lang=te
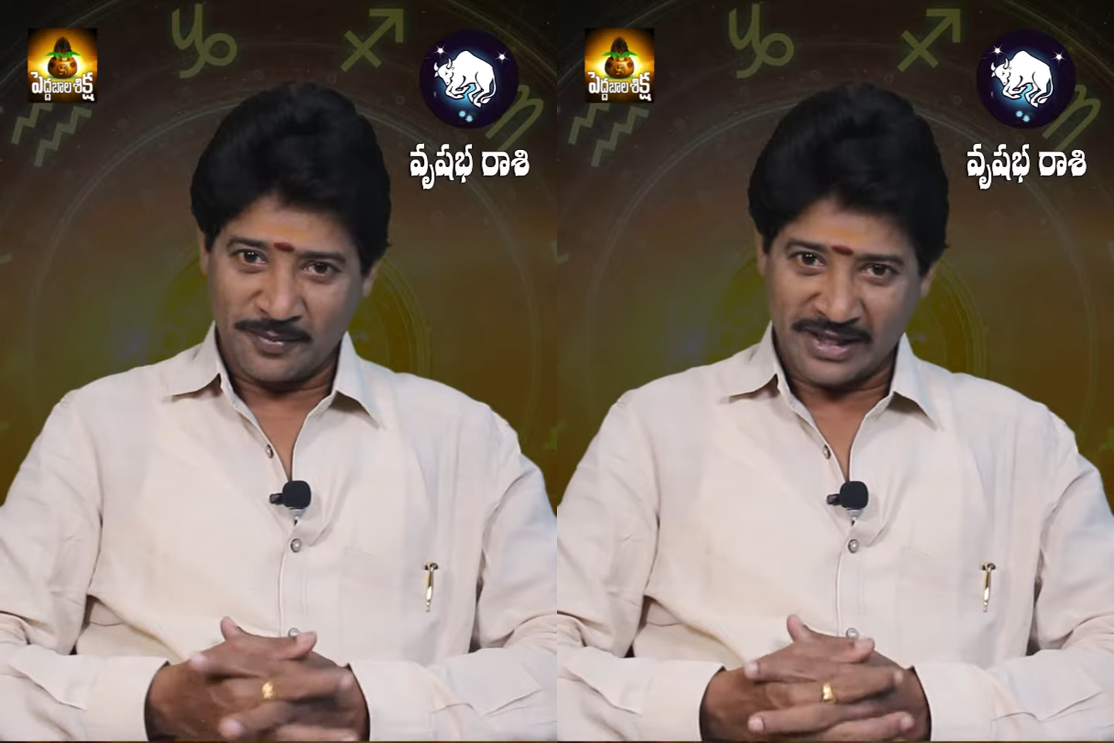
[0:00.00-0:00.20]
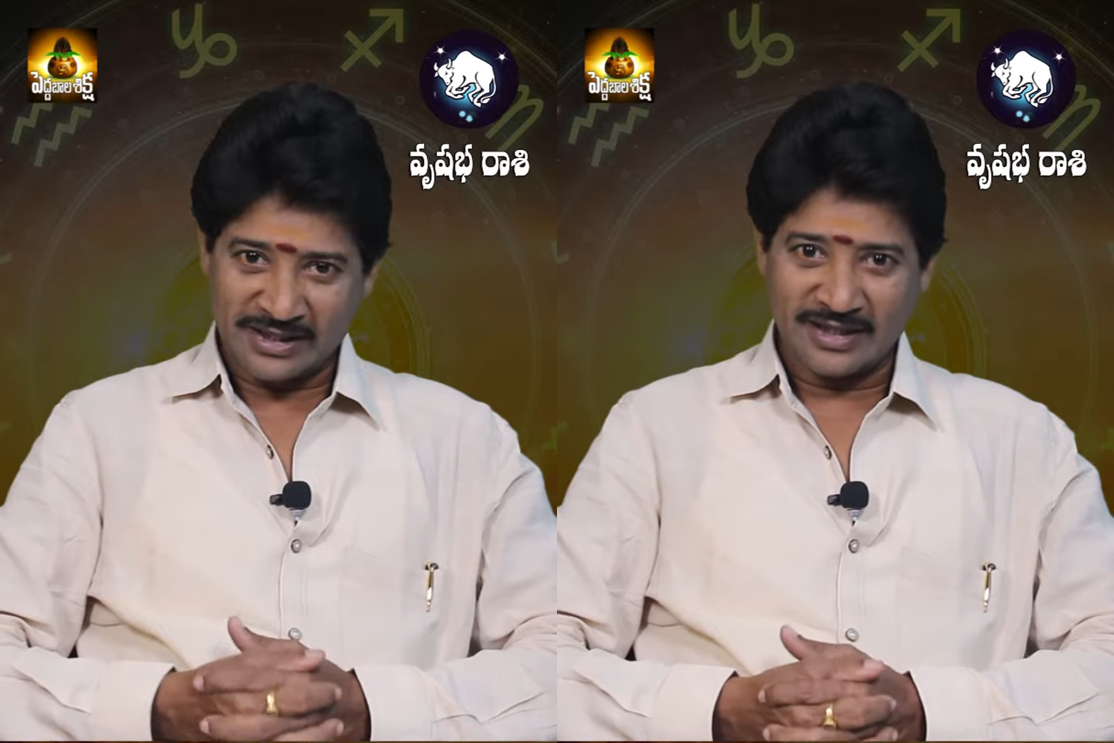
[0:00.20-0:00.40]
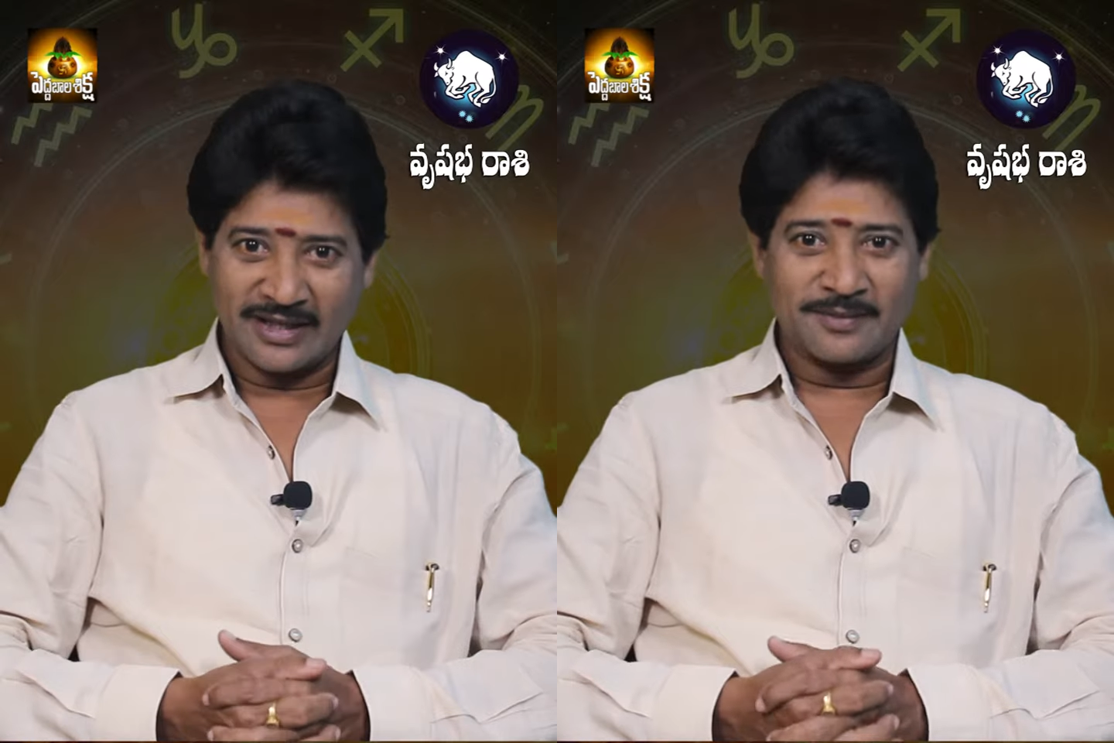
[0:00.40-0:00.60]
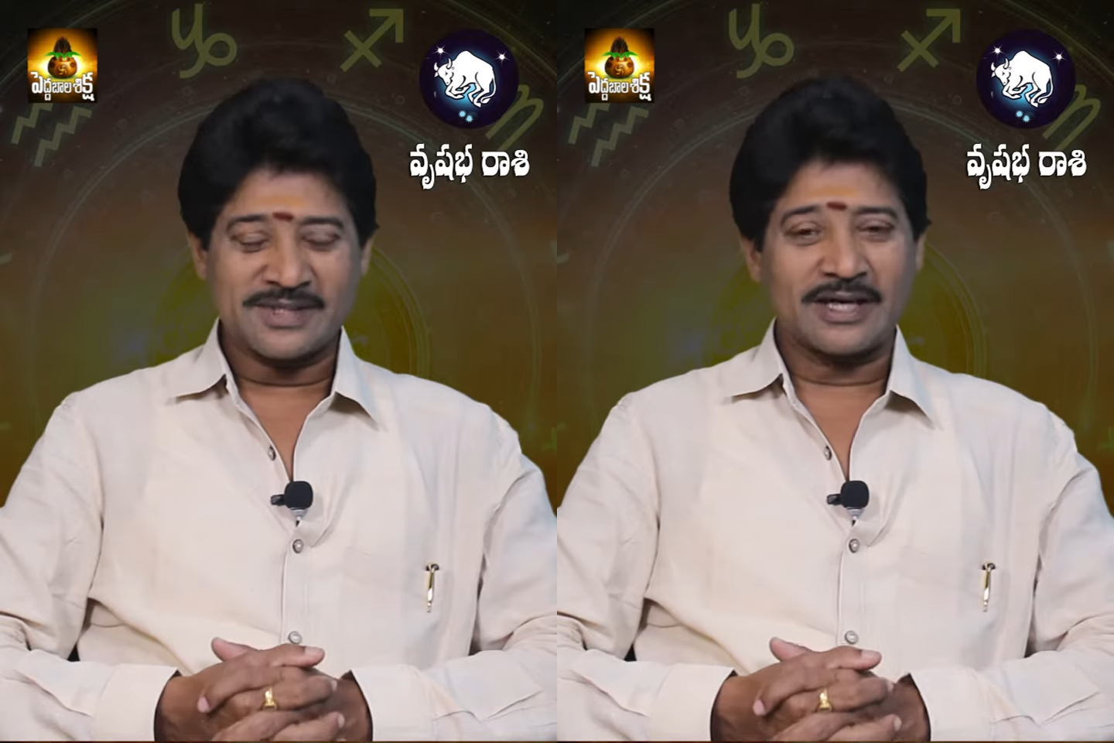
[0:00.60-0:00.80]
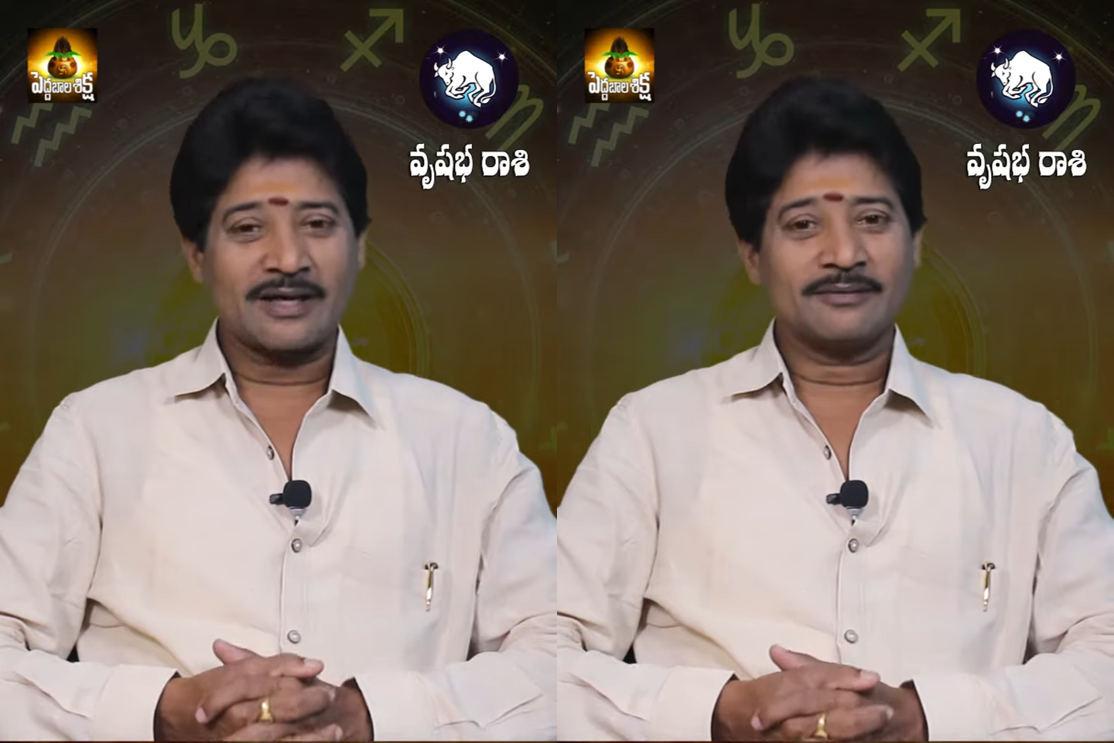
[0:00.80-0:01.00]
ప్రేక్షకుల
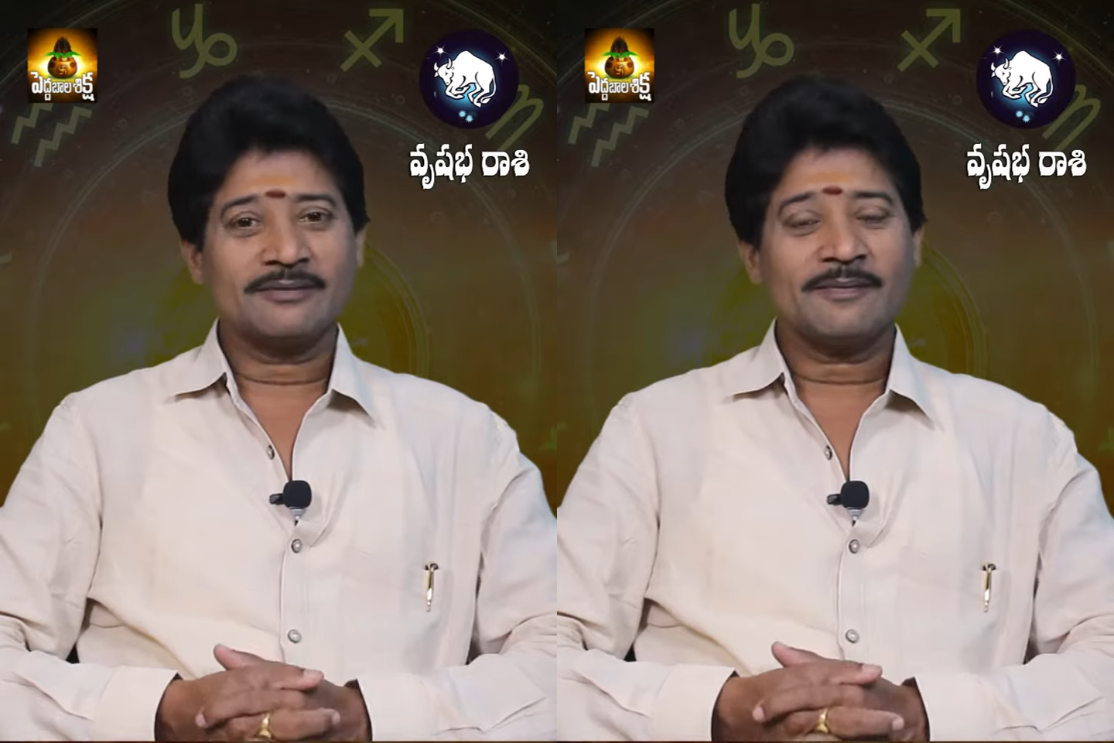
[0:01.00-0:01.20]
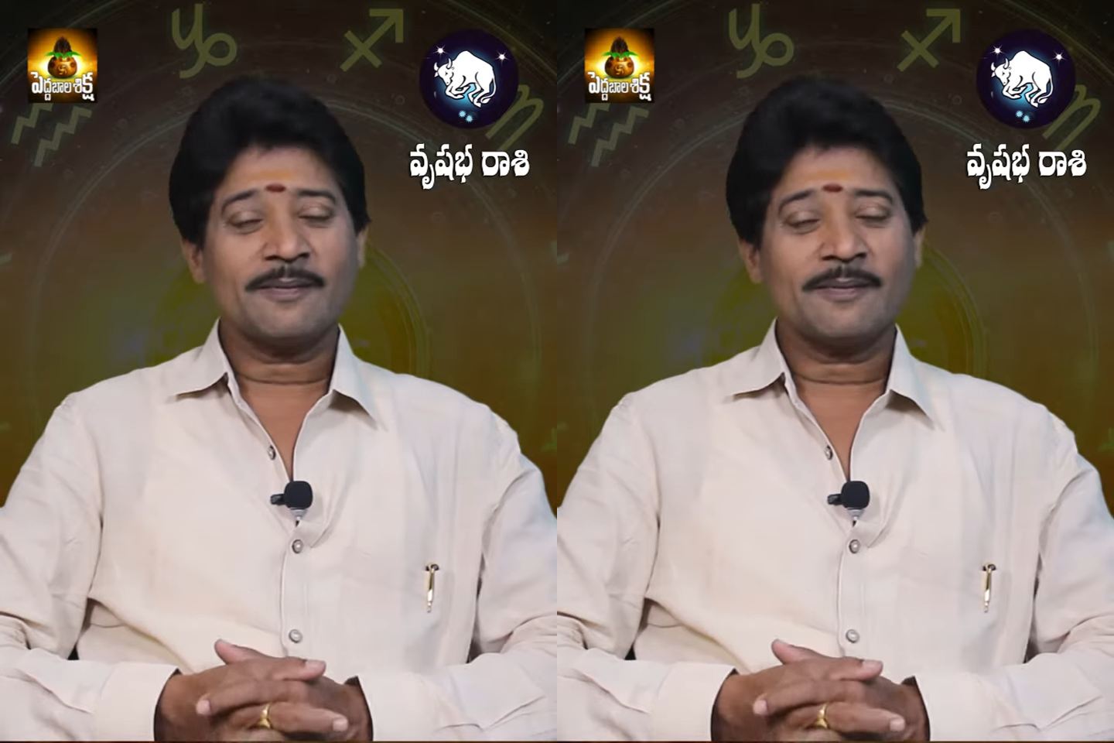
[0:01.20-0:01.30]
నమస్కారం